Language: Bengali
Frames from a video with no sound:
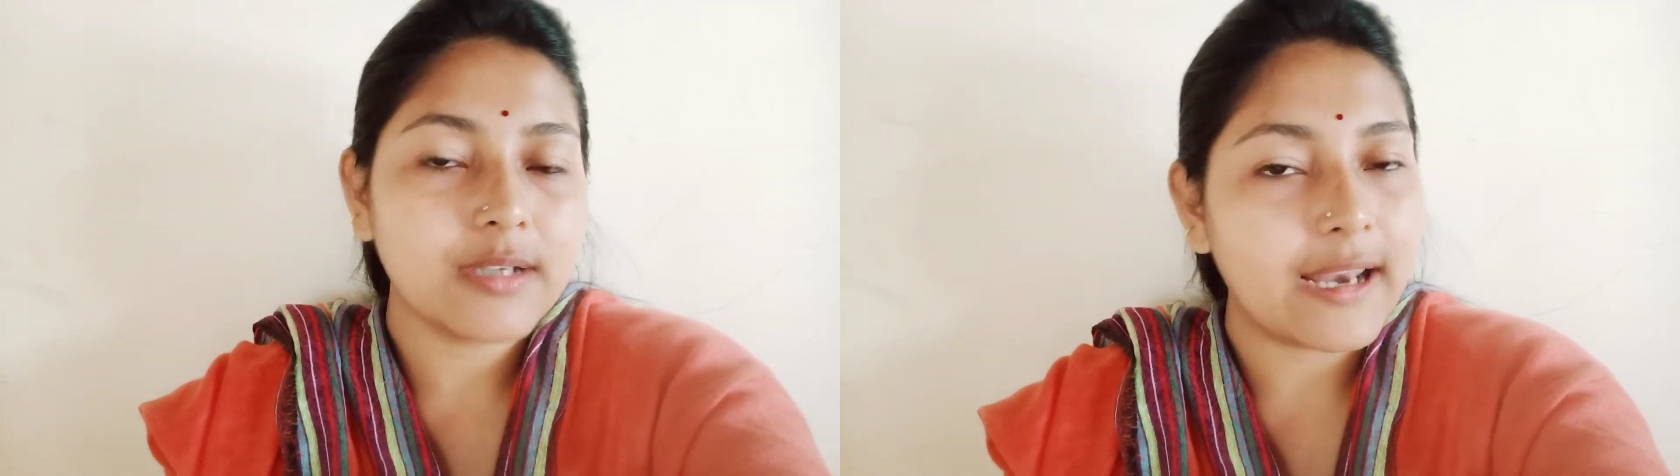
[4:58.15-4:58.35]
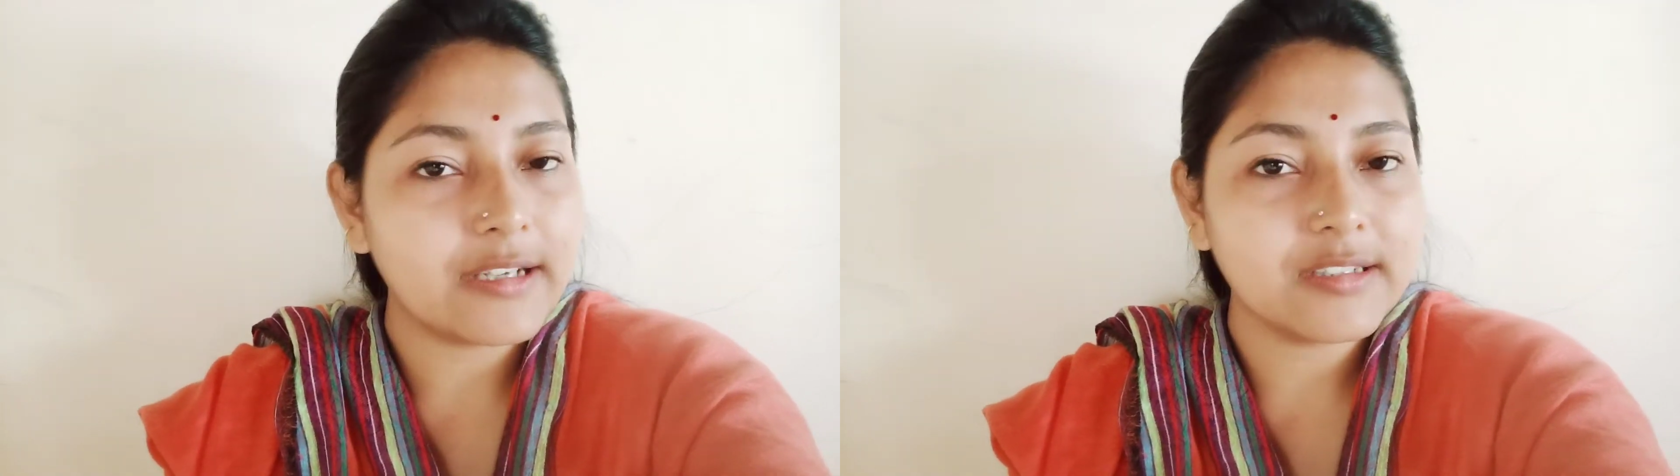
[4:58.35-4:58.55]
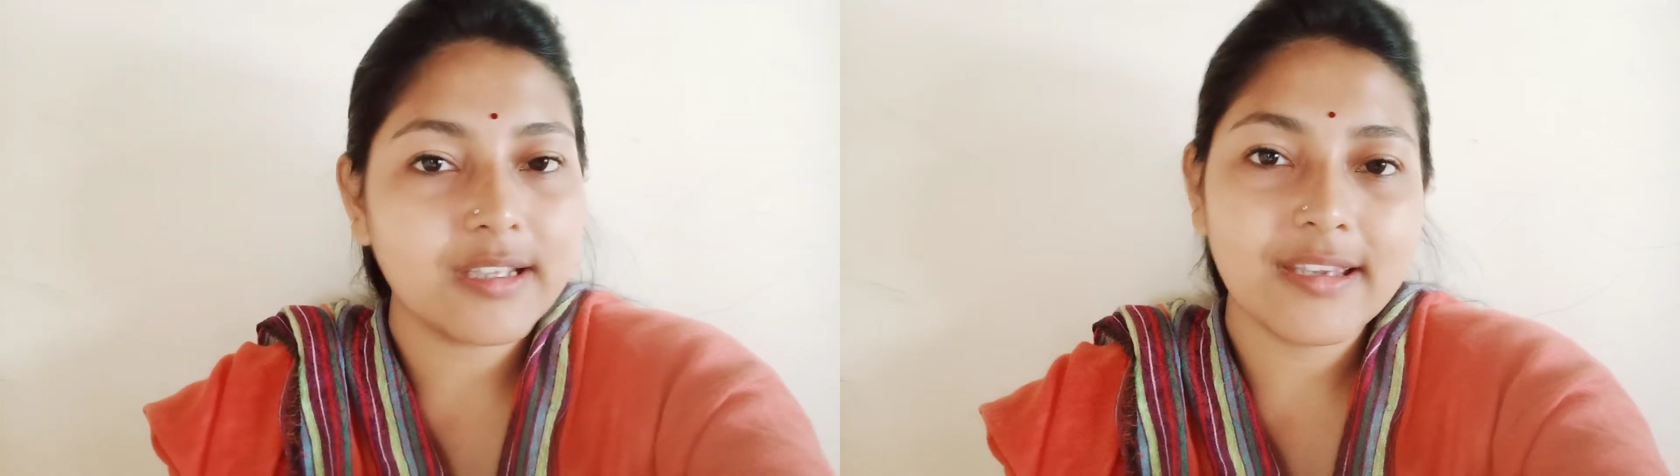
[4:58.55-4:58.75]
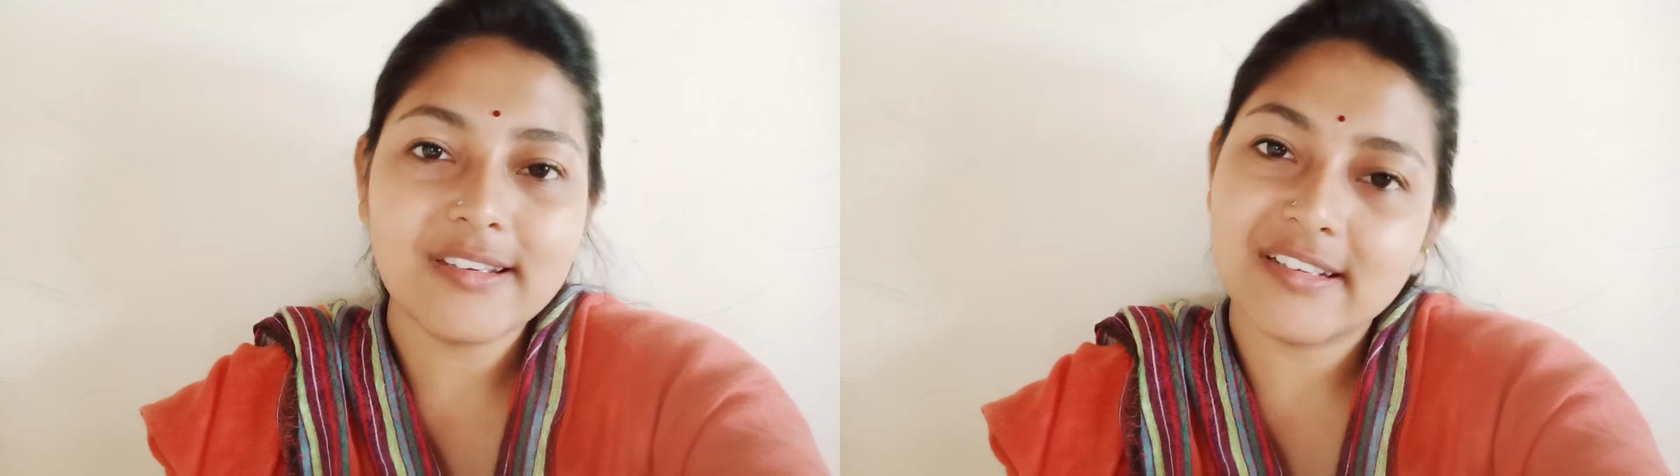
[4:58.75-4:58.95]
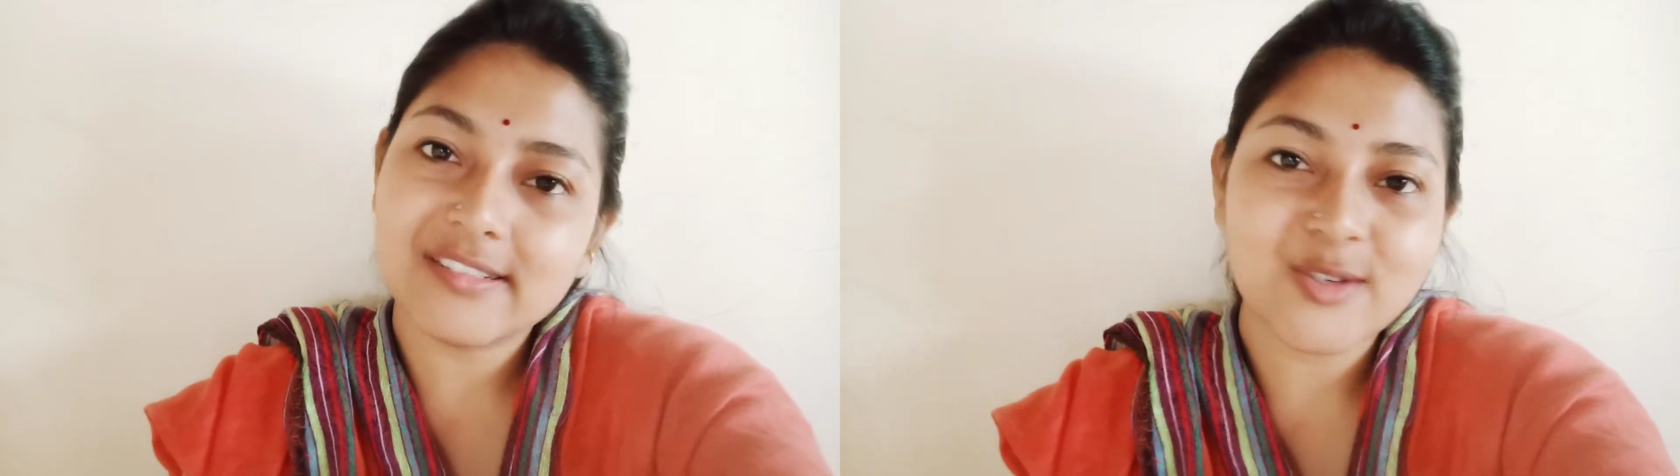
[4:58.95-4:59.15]
গ্যালারি থেকে
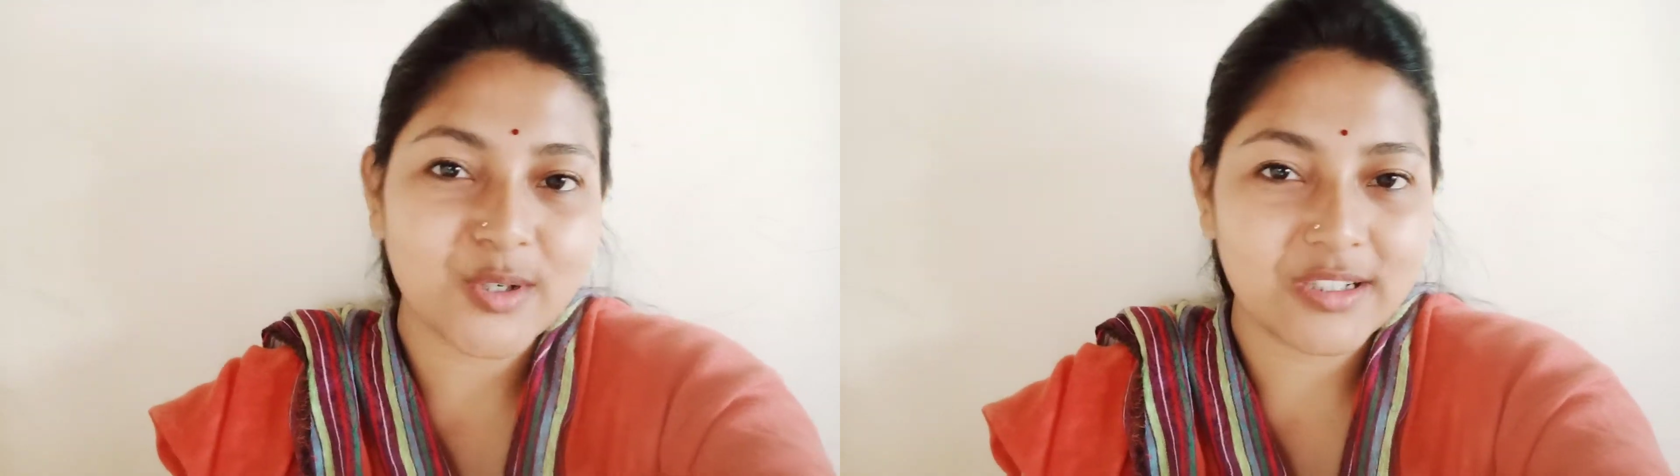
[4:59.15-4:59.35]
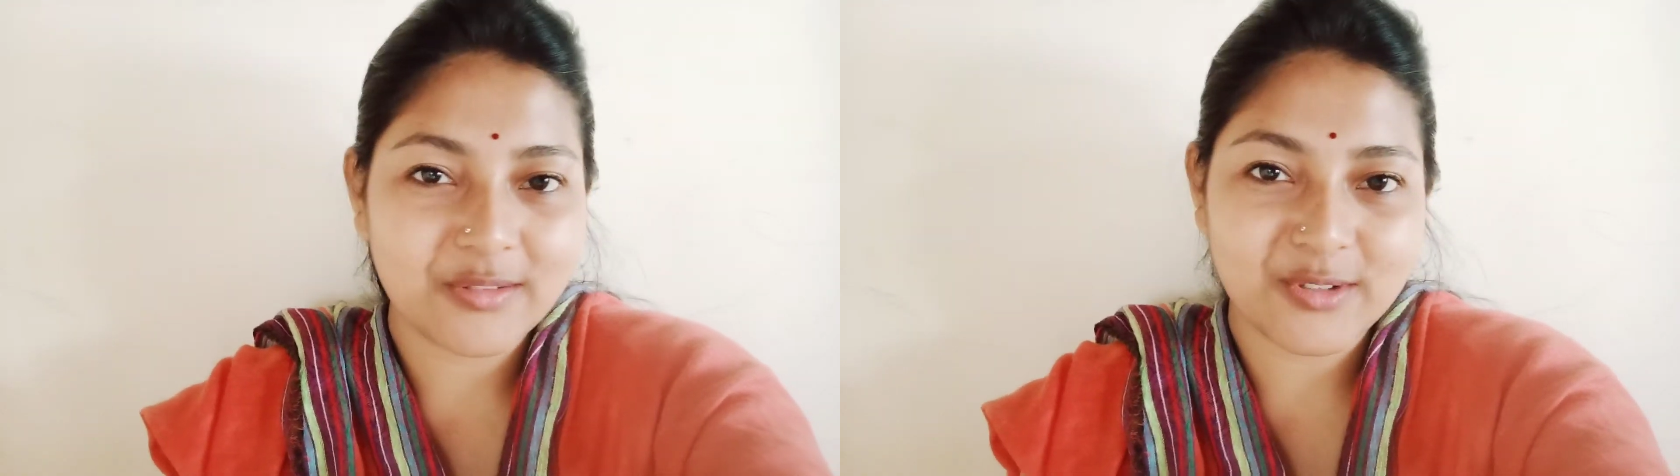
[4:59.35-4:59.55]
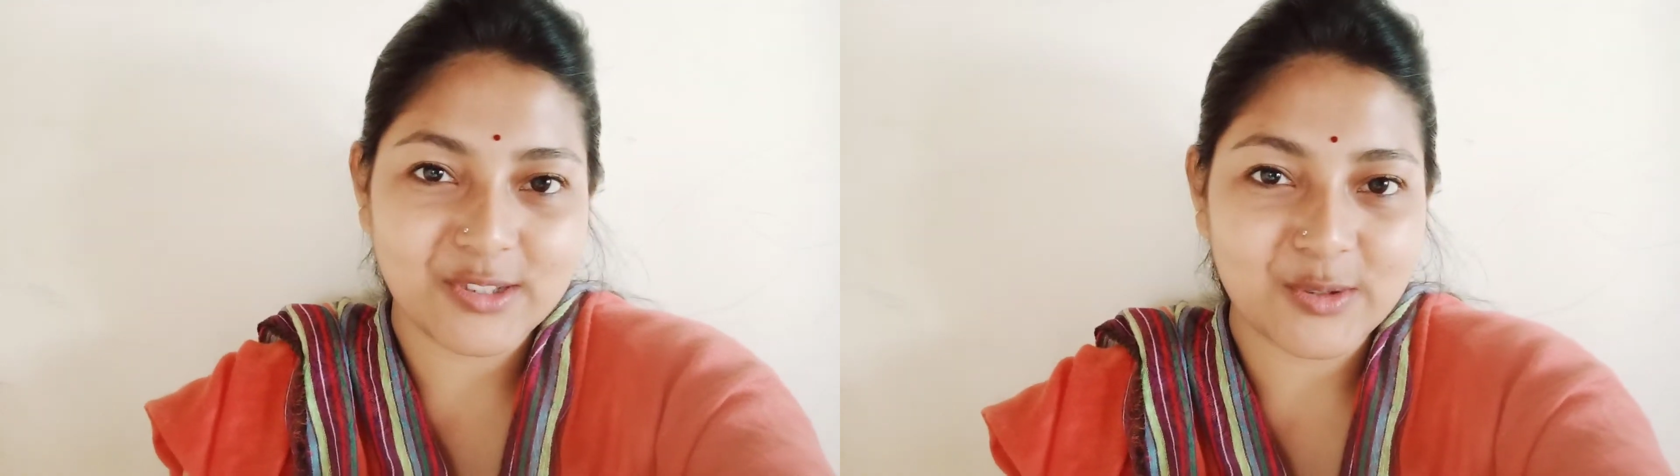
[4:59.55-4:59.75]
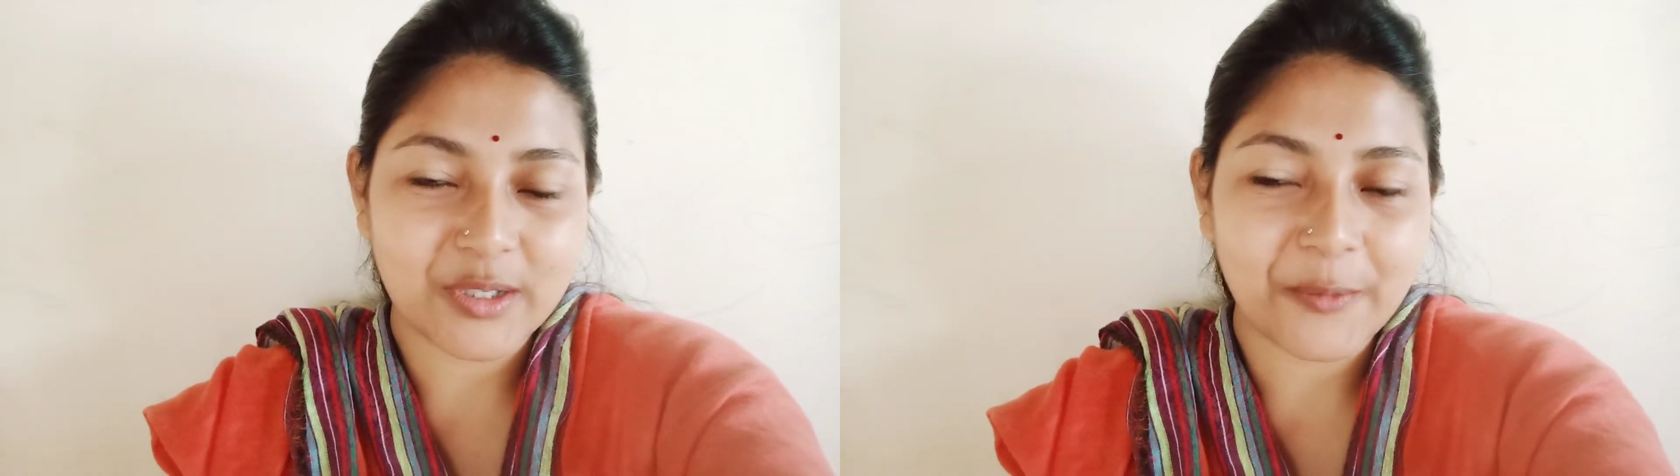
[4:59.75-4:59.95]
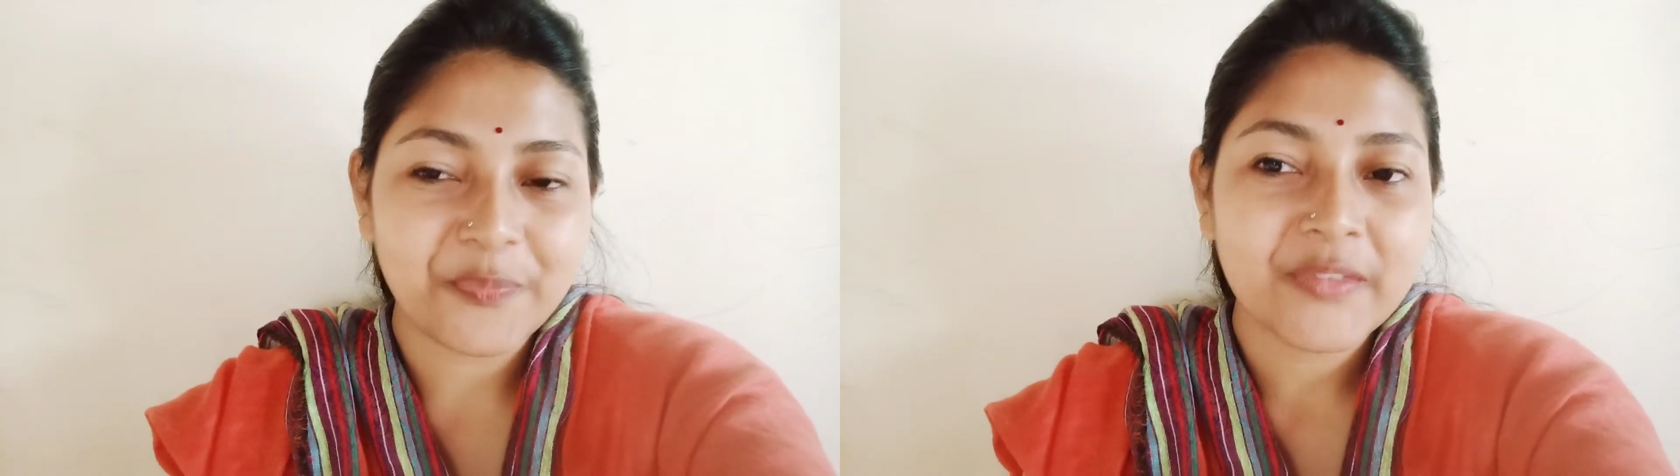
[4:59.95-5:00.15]
ডিলিট করে দিই
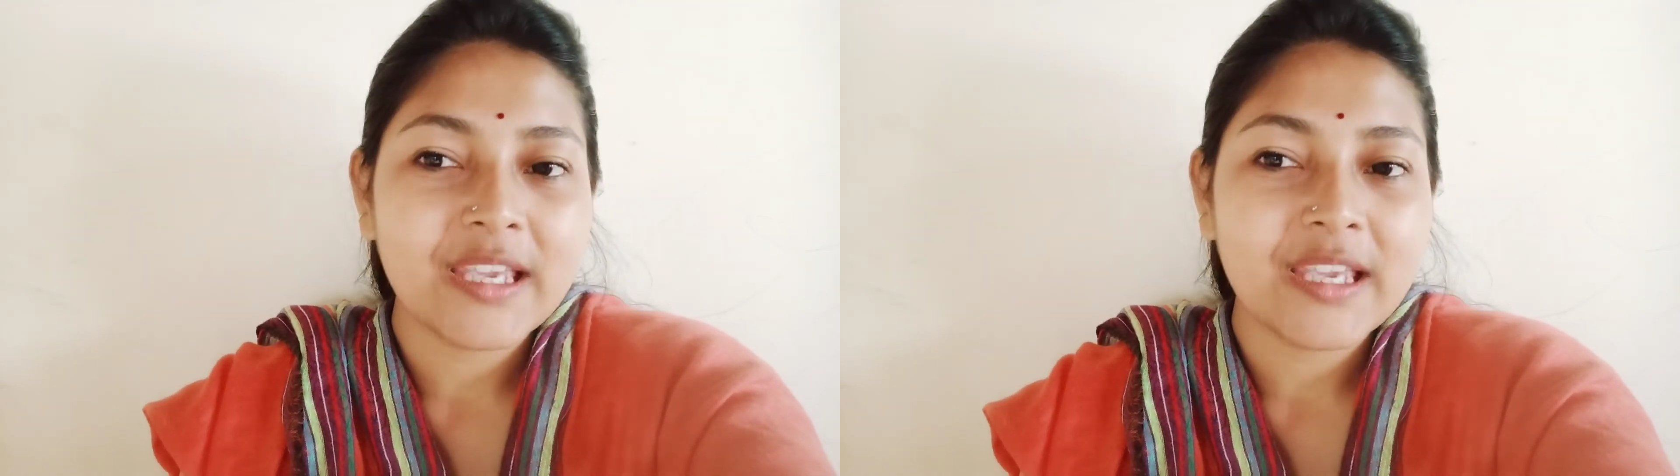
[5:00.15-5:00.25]
ভিডিওটা